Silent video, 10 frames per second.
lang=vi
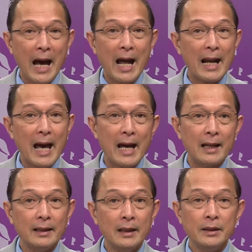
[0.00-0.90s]
Allah
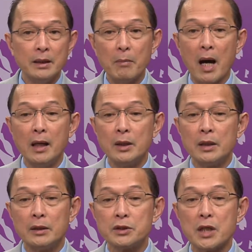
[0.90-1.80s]
nhưng mà
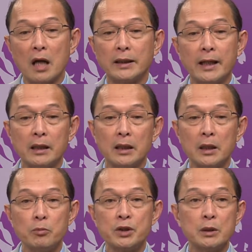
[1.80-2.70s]
nó trở thành
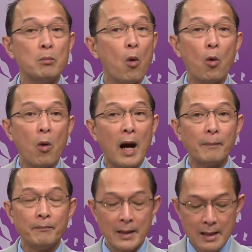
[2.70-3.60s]
cái sự mù
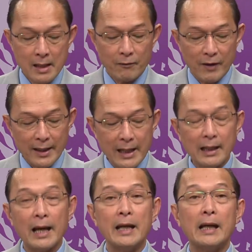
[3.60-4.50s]
quáng và
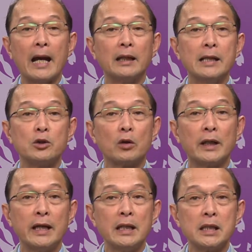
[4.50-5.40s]
đây là hình ảnh để cho
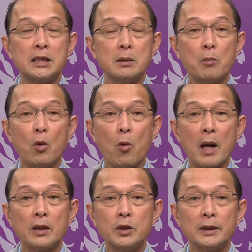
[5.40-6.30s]
thấy cái sự mù
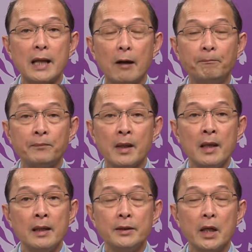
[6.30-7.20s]
quáng nó như thế nào
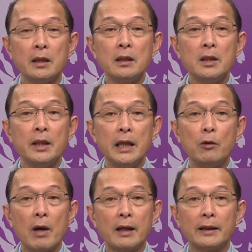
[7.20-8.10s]
những người
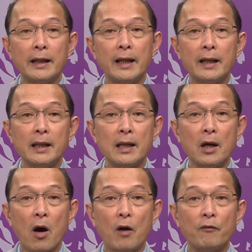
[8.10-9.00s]
Iran ngày nay đó họ